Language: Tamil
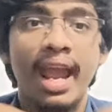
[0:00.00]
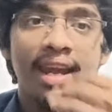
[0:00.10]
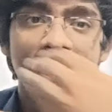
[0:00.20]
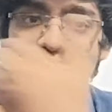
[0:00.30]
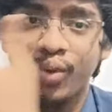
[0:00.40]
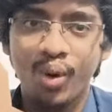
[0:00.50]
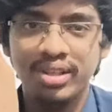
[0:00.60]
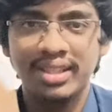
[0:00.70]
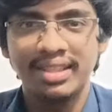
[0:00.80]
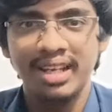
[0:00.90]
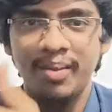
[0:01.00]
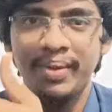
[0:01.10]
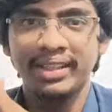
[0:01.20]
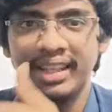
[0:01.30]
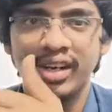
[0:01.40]
என்னென்ன கோர்சஸ்லாம்
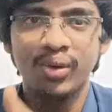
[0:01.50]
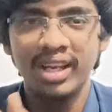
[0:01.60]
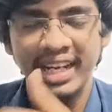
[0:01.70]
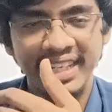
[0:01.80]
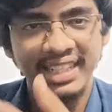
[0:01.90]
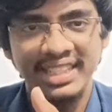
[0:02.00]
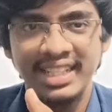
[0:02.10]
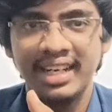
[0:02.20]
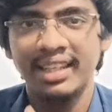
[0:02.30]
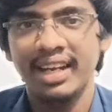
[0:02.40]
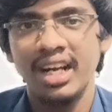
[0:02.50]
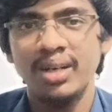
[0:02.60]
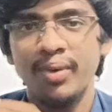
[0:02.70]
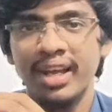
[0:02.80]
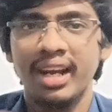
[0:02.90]
பார்த்தீங்கன்னா உங்களுக்கு இன்ட்ரெஸ்ட்ன்றதை
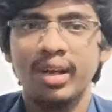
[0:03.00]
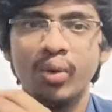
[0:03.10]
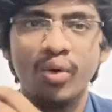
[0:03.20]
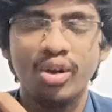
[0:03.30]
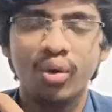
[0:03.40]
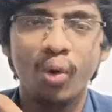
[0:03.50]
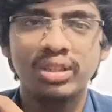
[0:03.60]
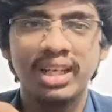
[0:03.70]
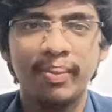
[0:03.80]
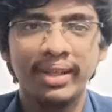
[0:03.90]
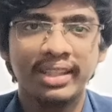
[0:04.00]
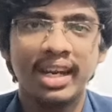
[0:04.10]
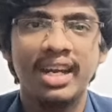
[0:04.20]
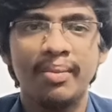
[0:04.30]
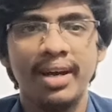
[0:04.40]
கண்டுபிடிங்க லைக் ஒவ்வொரு கோர்ஸில்
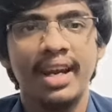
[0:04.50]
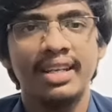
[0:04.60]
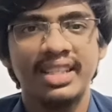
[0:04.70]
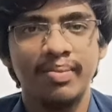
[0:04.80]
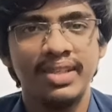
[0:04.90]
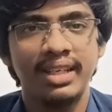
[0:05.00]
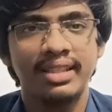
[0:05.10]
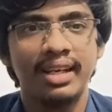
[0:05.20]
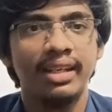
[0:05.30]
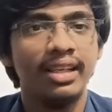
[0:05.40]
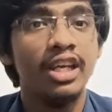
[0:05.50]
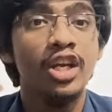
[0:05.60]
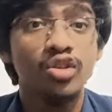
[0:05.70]
பார்த்தீங்கன்னா என்ன மாதிரியான சப்ஜெக்ட்ஸ் இருக்குது